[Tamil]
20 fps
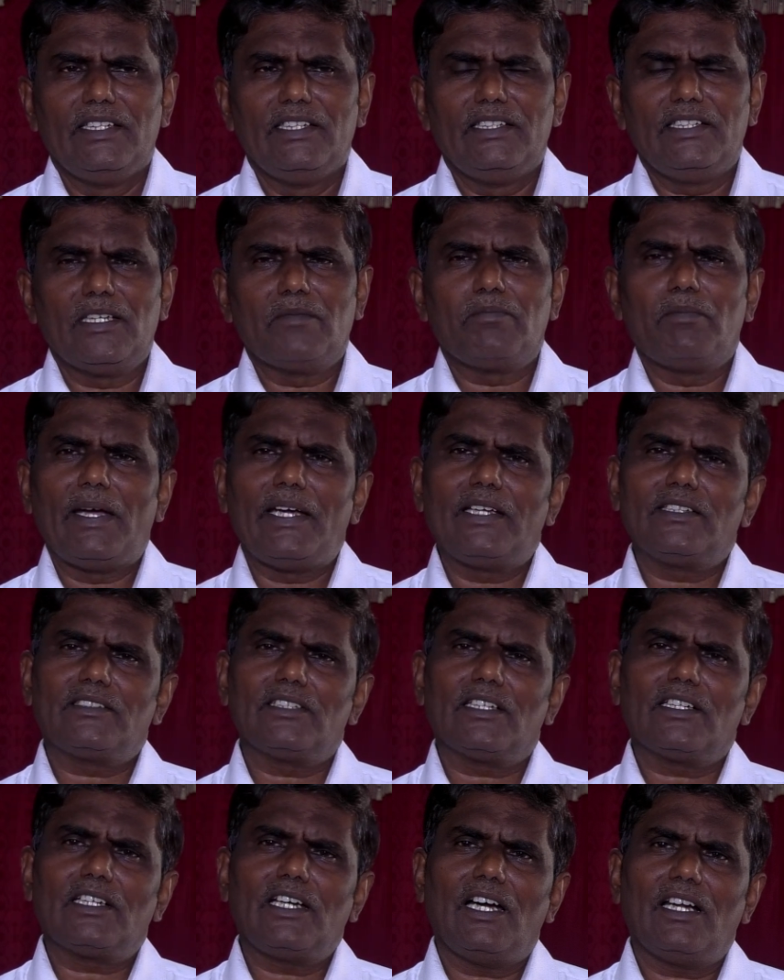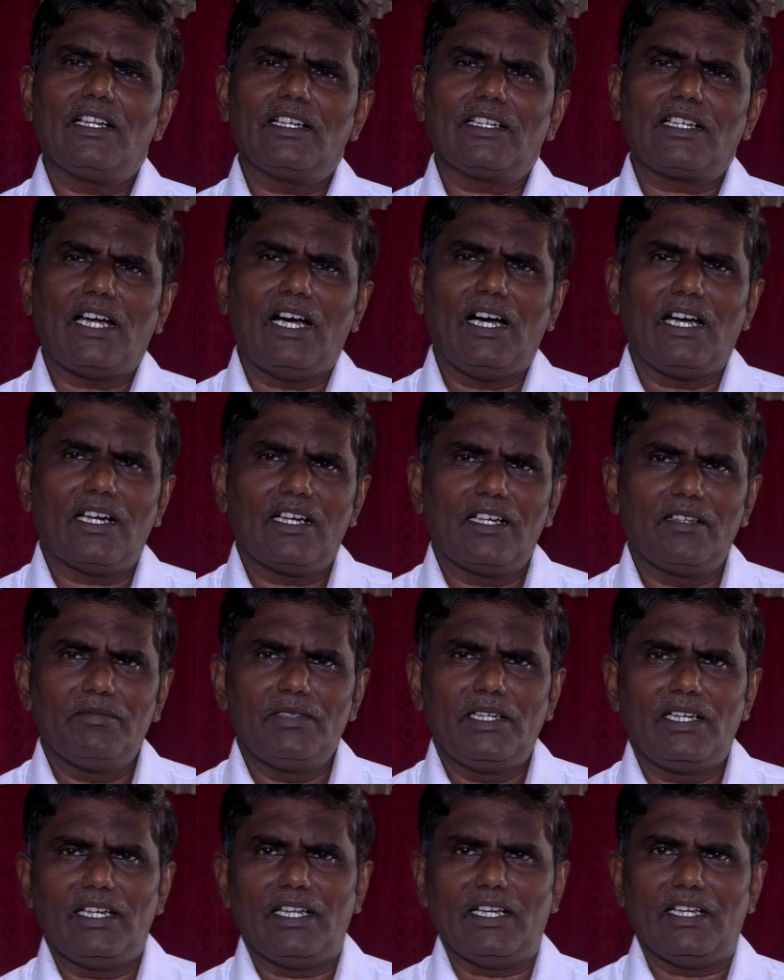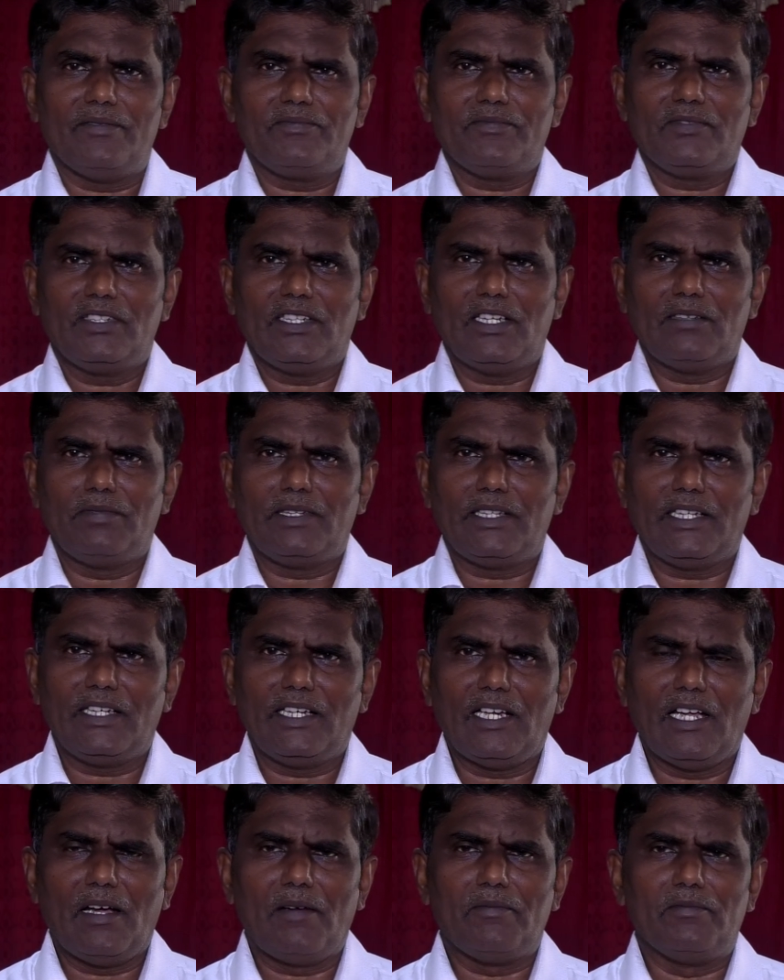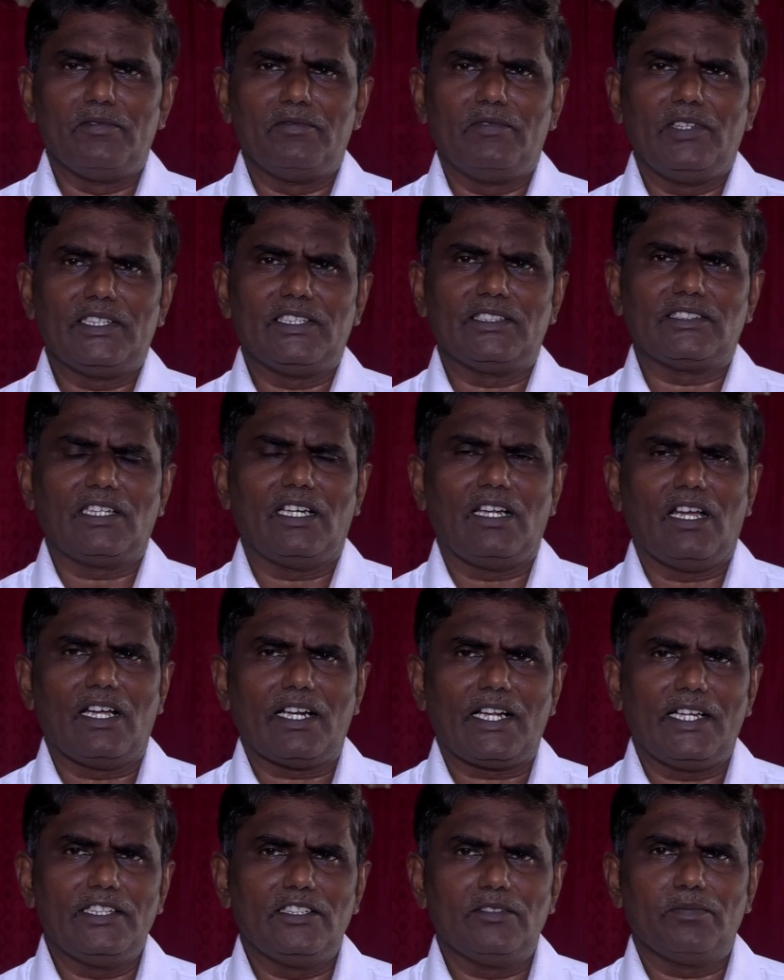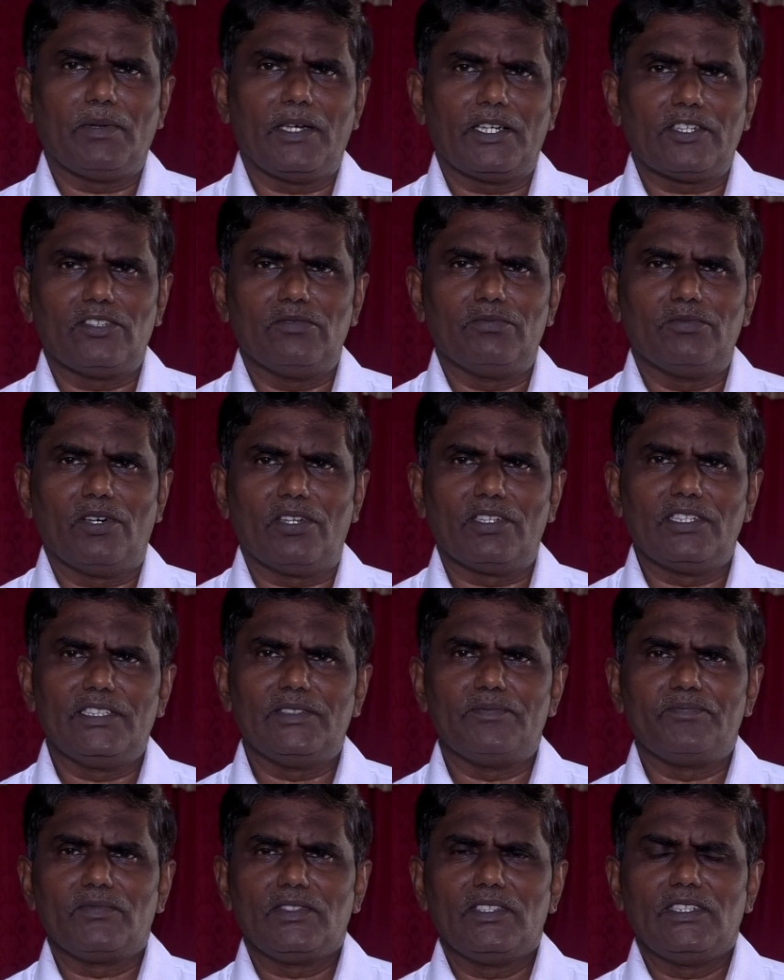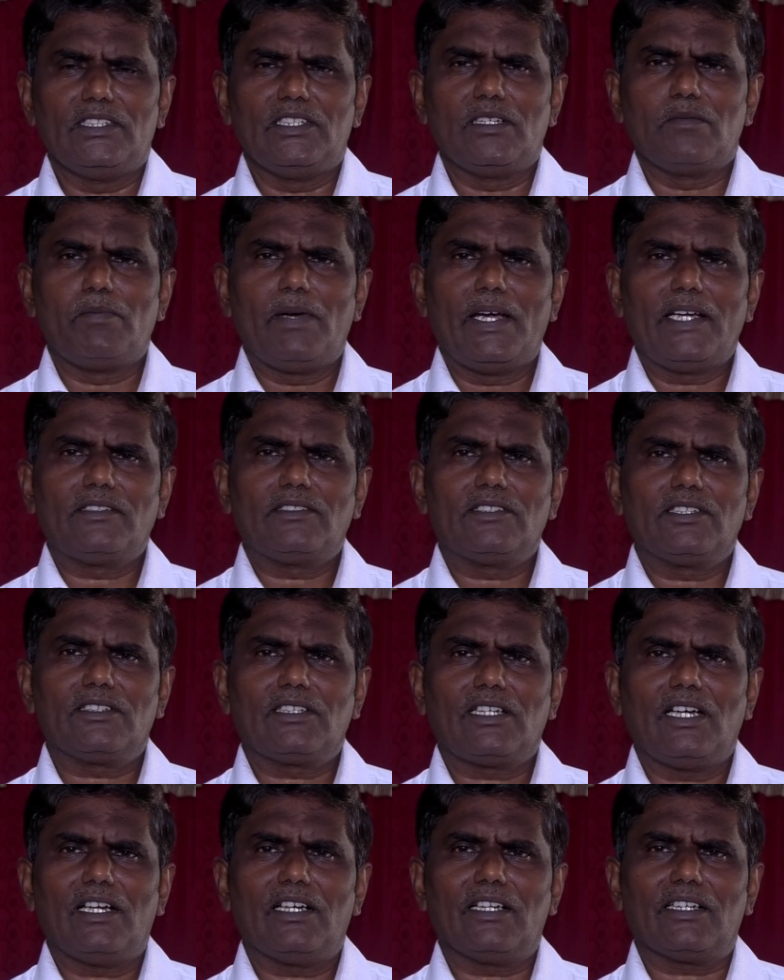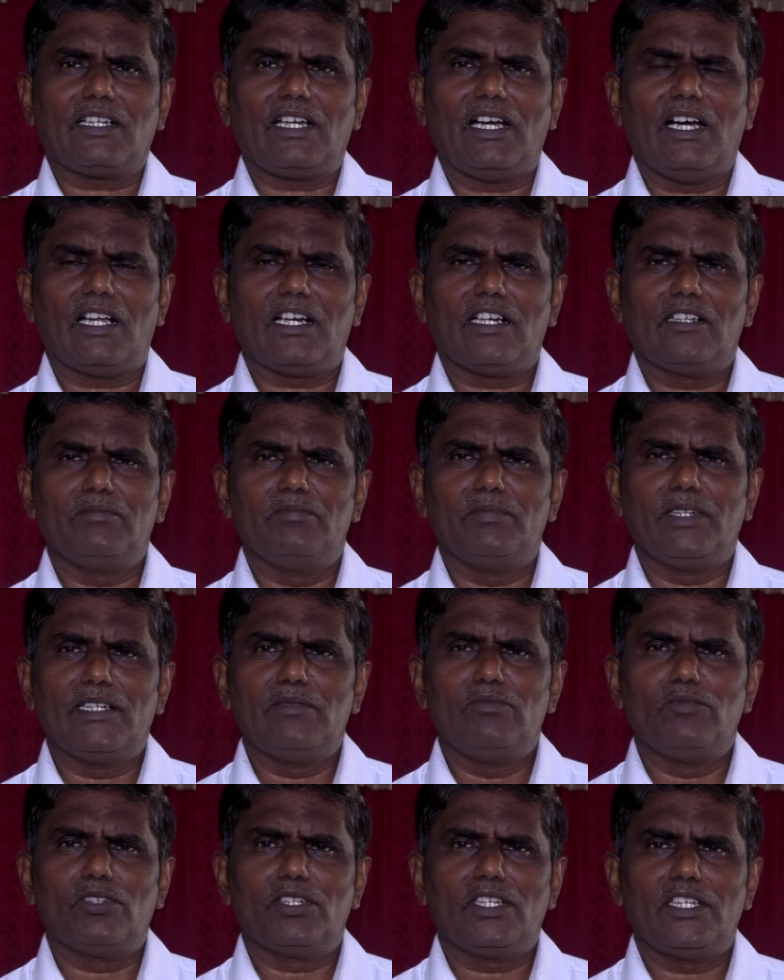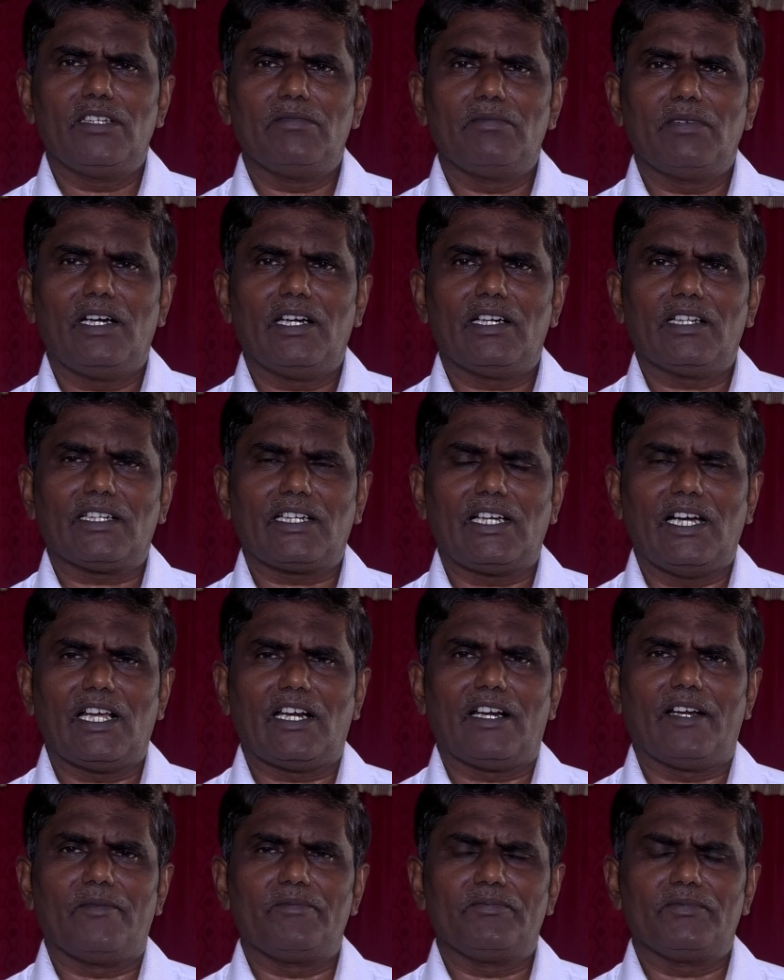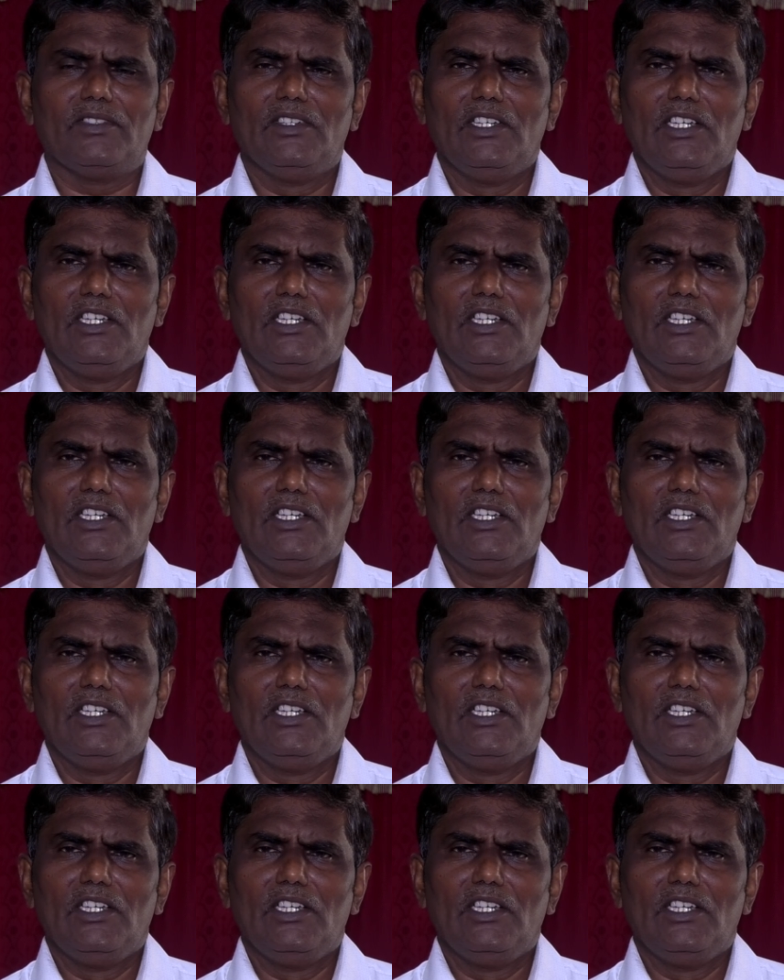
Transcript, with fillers: இந்த பயத்திற்கான காரணம் என்ன என்பதை நாம் வேதத்தில் ஆராய்ந்து பார்க்கும் பொழுது இந்த பயத்துக்கான காரணம் மிக முக்கியமான காரணம்